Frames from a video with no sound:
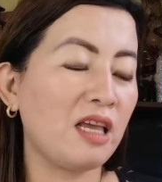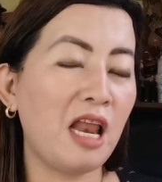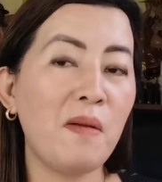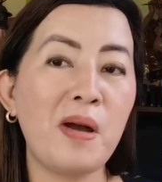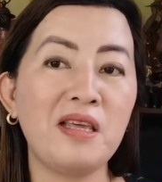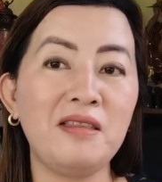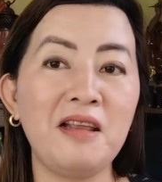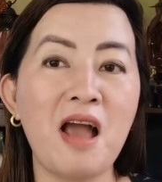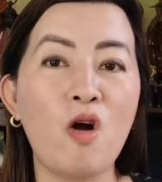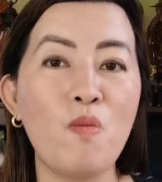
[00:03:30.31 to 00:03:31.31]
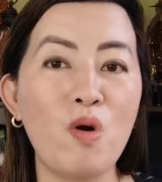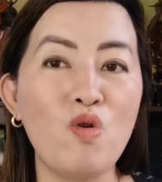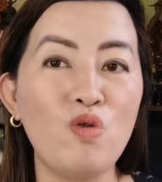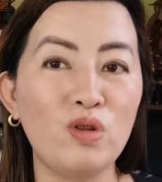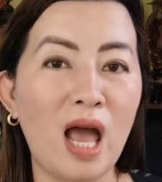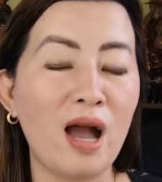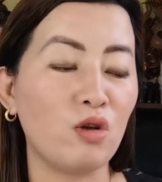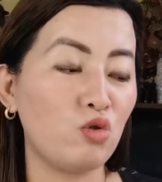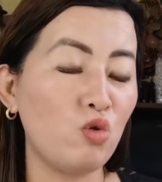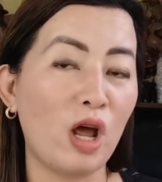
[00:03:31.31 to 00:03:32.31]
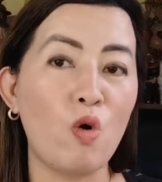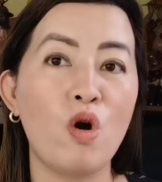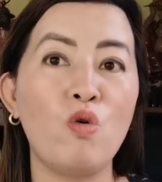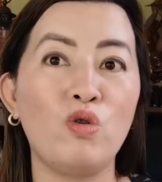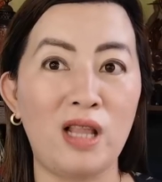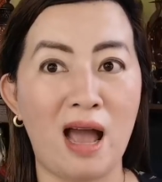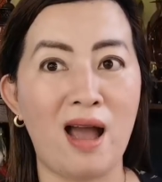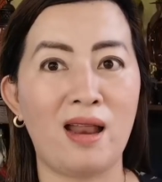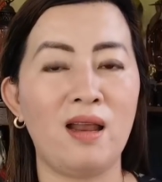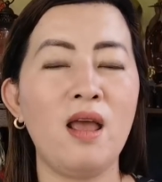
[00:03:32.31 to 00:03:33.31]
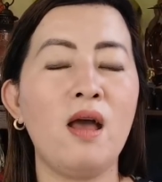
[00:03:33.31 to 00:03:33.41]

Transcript: Kailanman hindi na ako mangungutang, soon ako ang utangan.